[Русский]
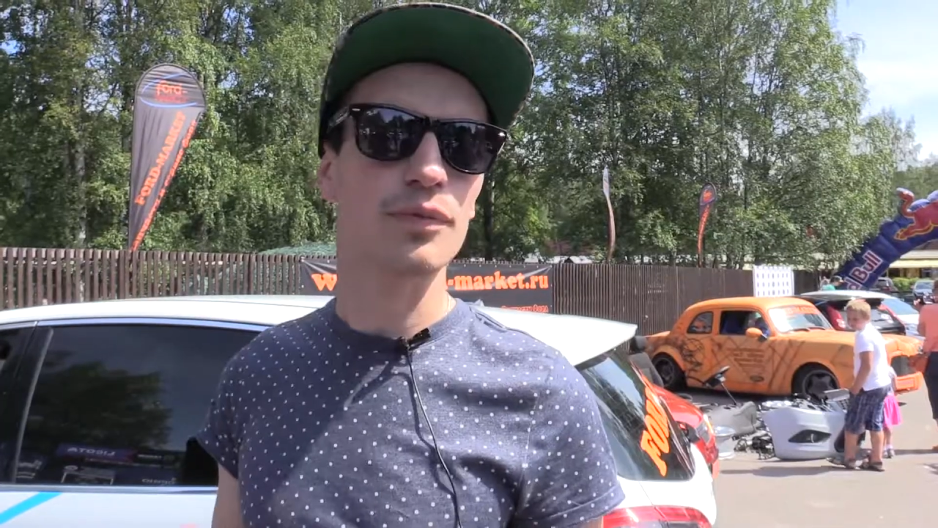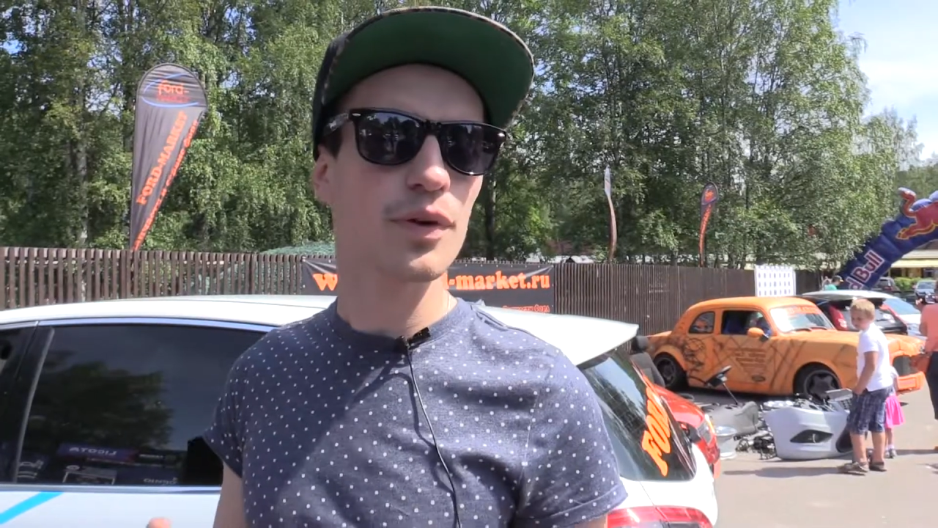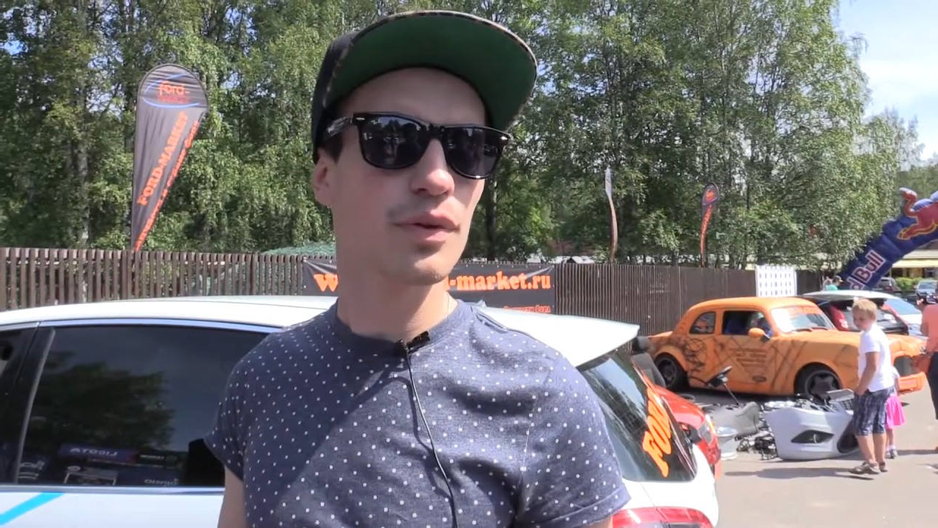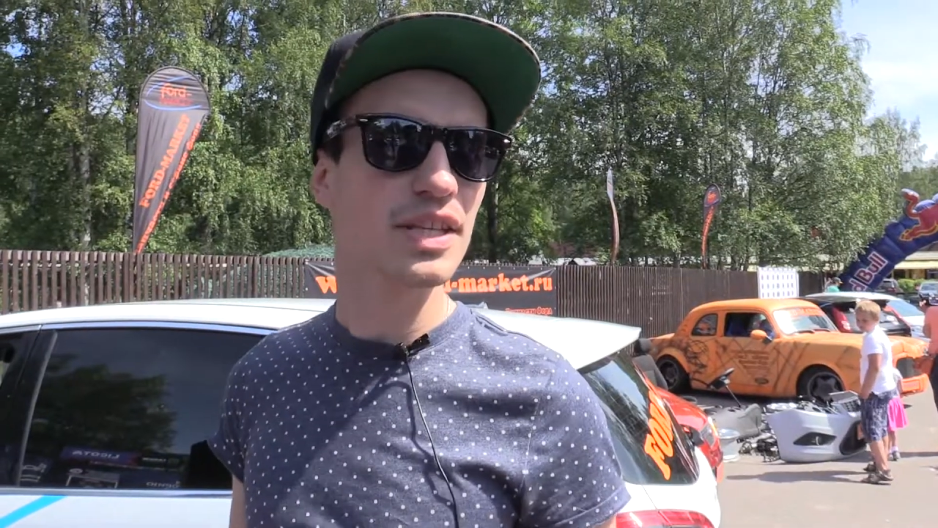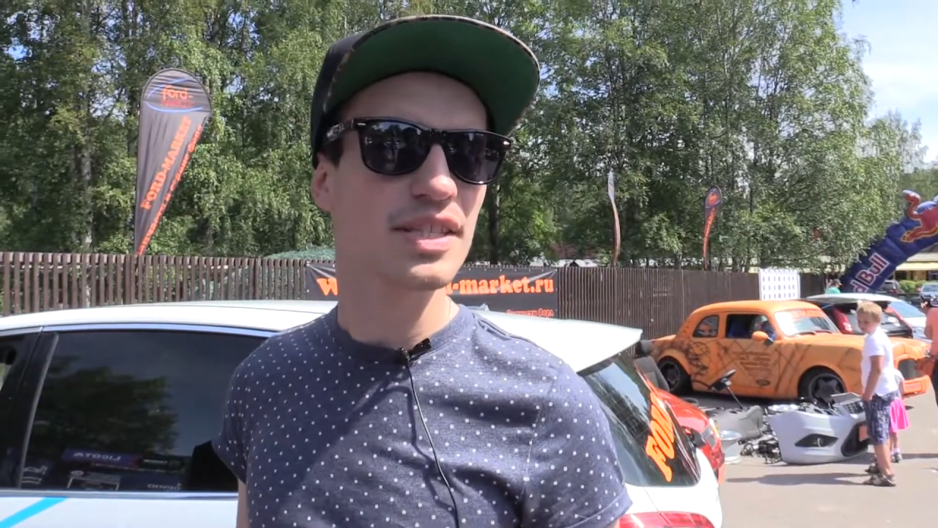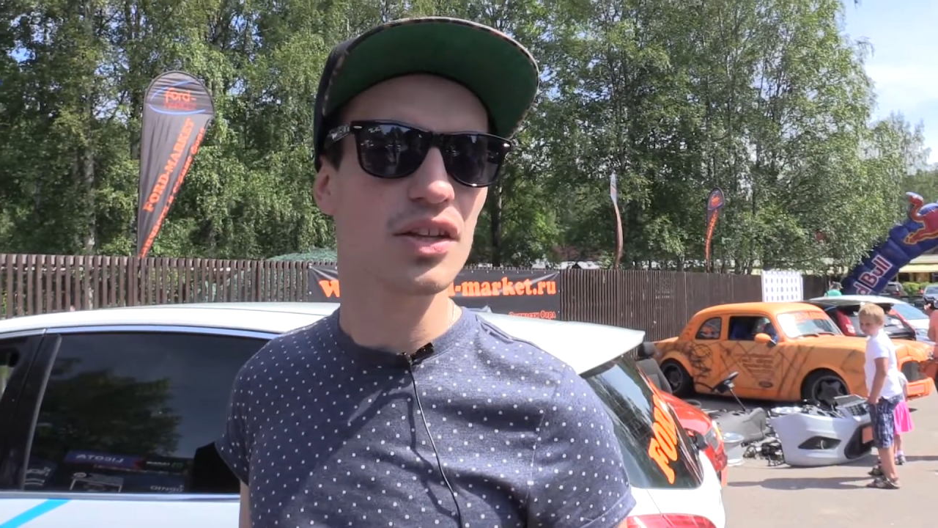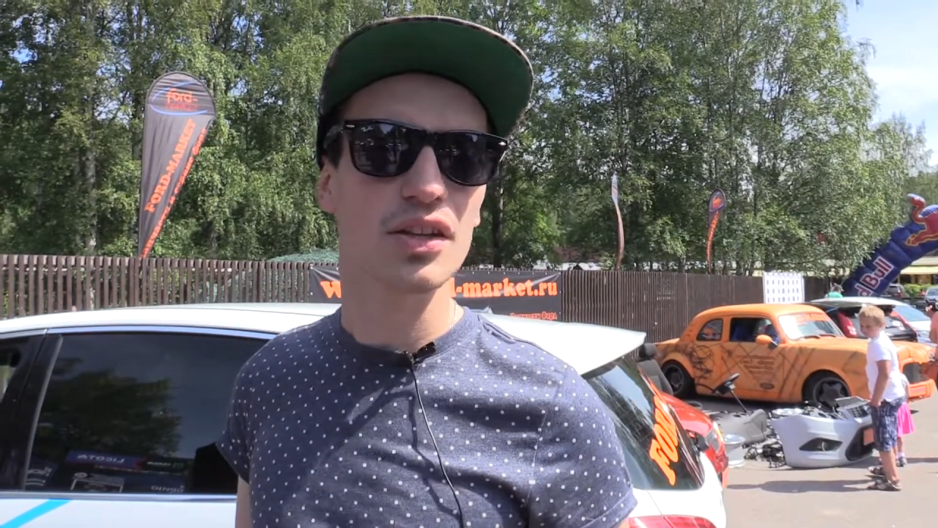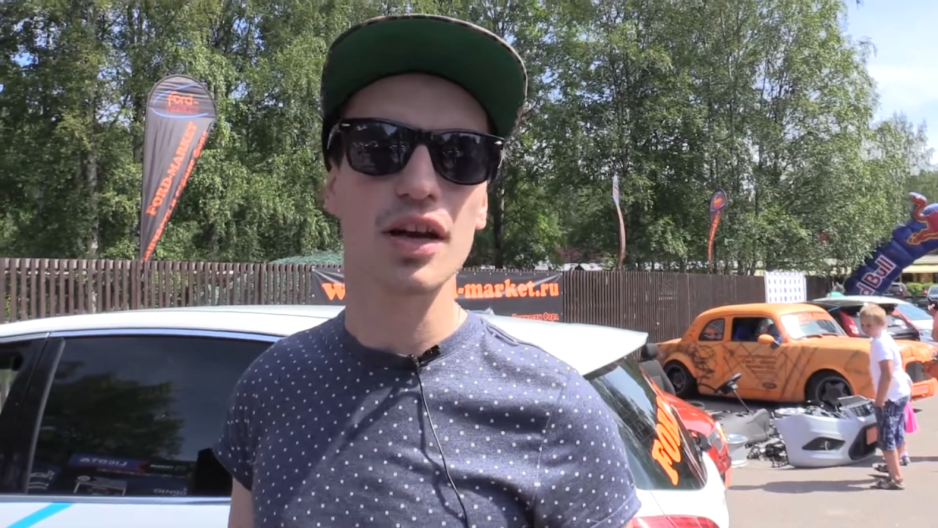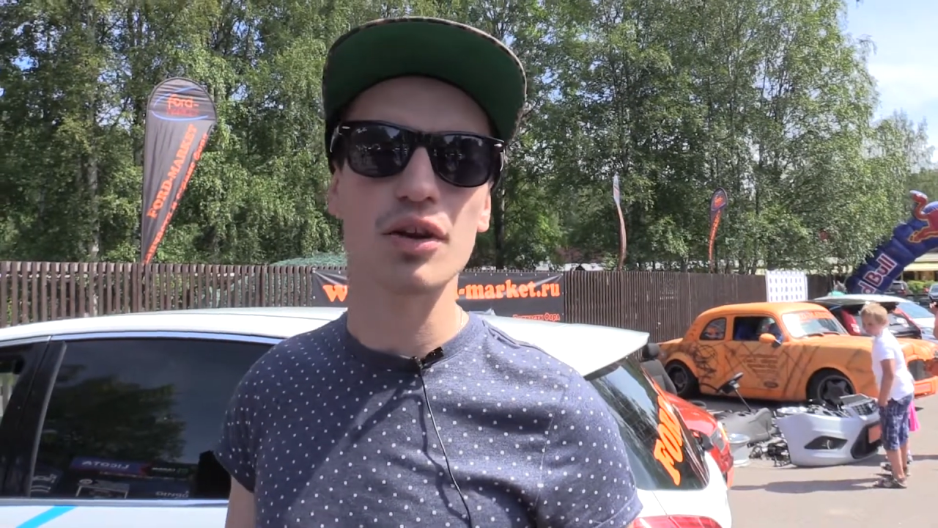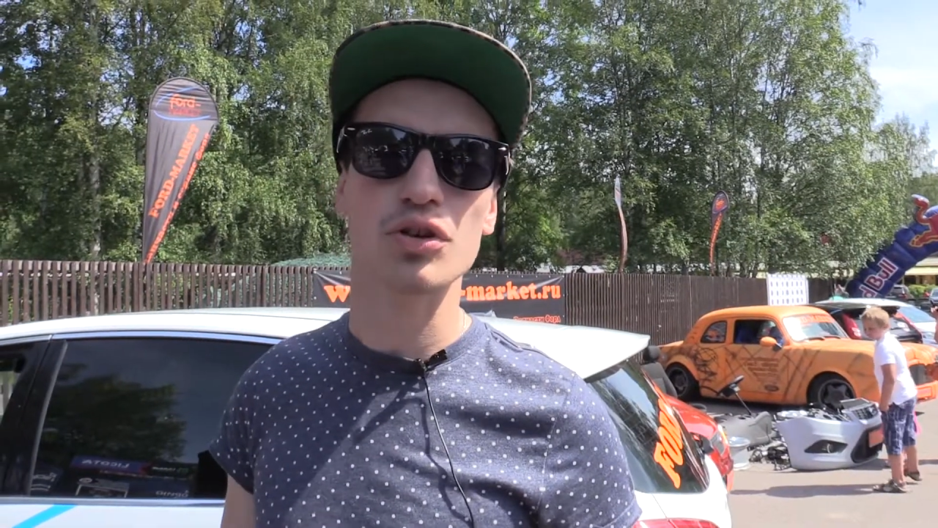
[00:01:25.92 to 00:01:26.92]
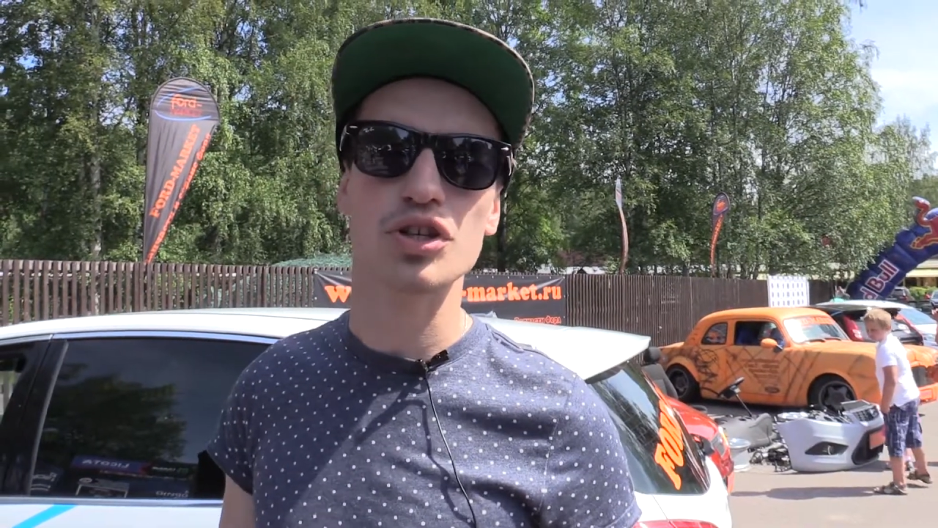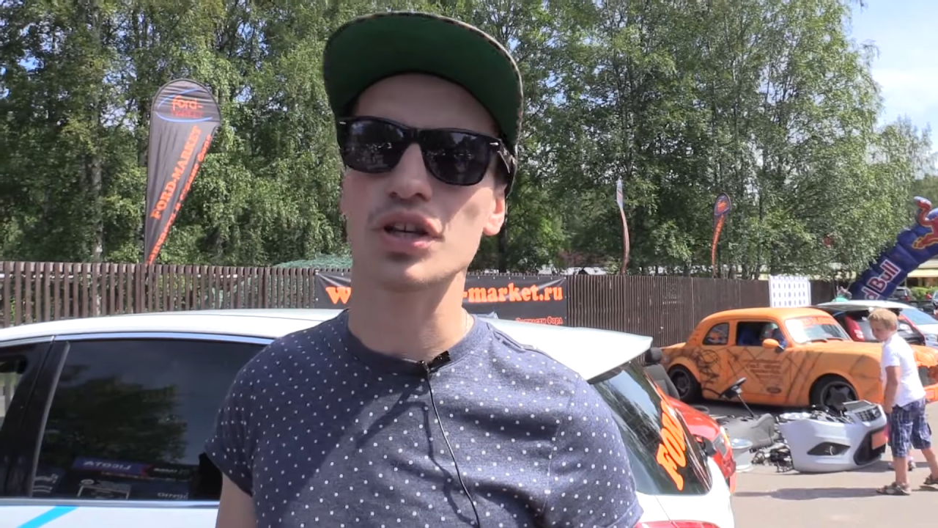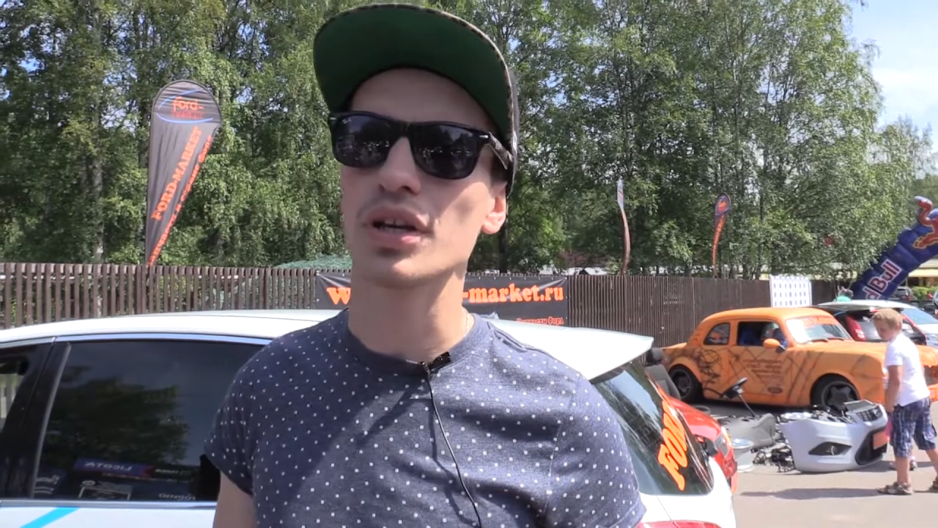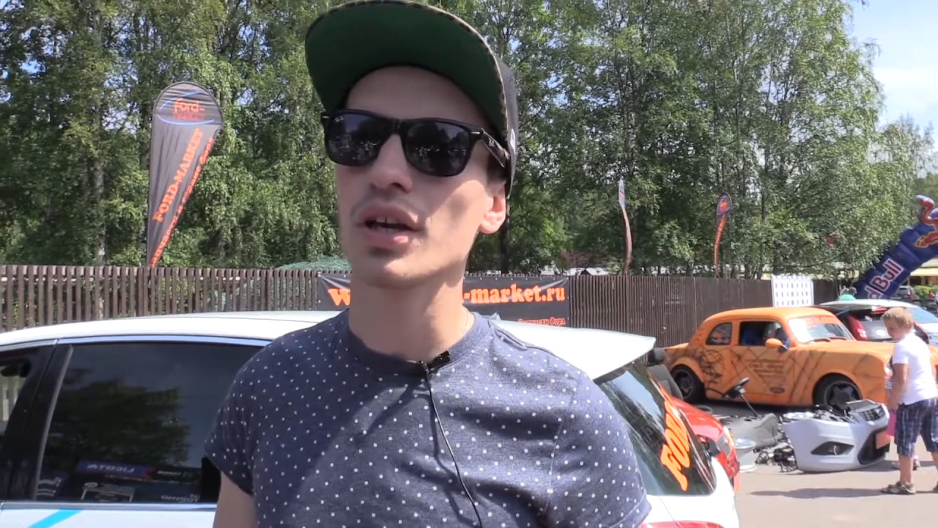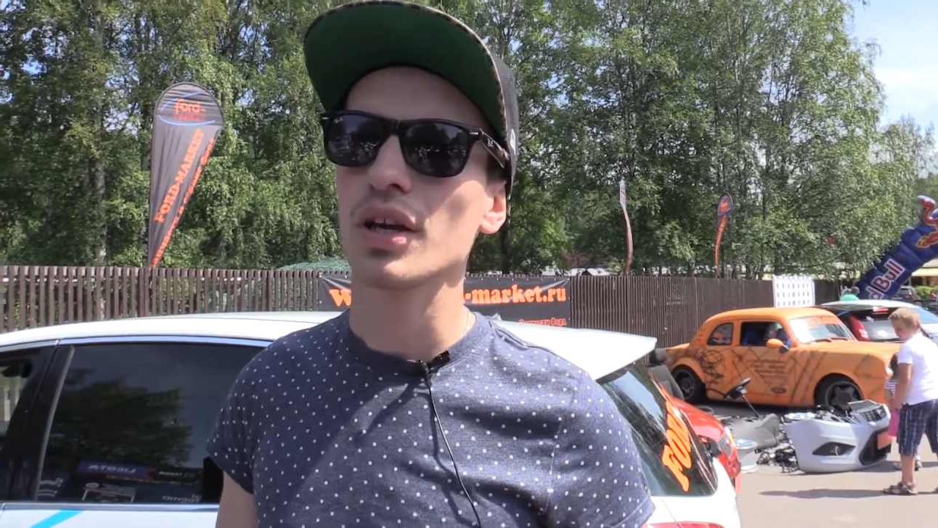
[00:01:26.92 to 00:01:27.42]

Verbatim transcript: выворот сделан хороший,